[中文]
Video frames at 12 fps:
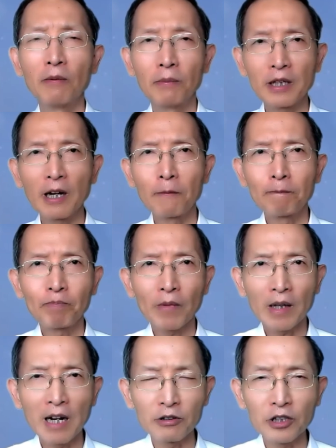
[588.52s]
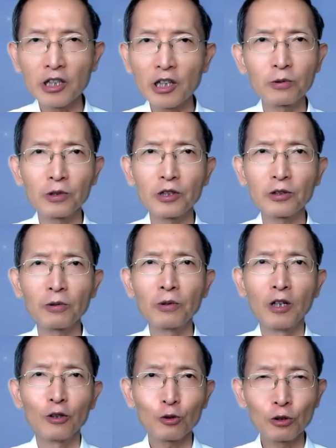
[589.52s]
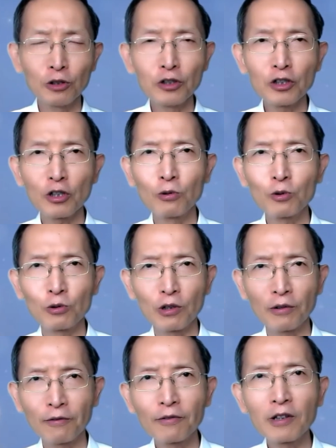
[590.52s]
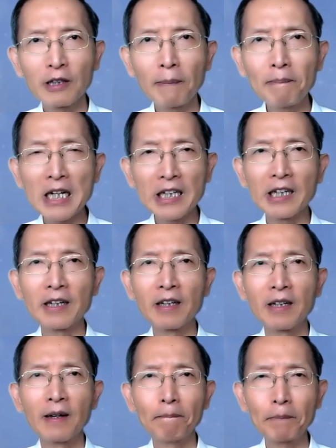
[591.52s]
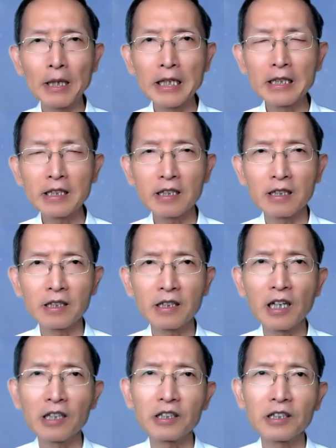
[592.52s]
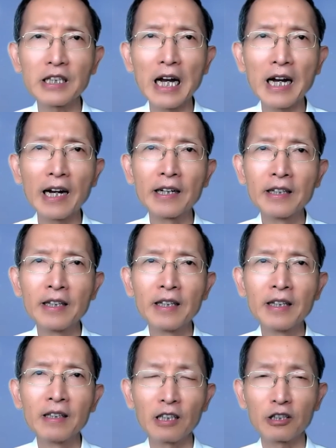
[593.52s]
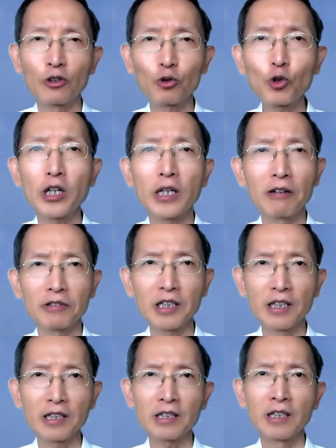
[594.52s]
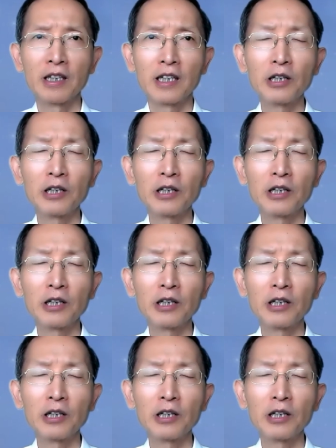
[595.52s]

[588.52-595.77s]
我们要靠着耶稣基督遵守主的的命令，彼此切实相爱，这是最要紧的事。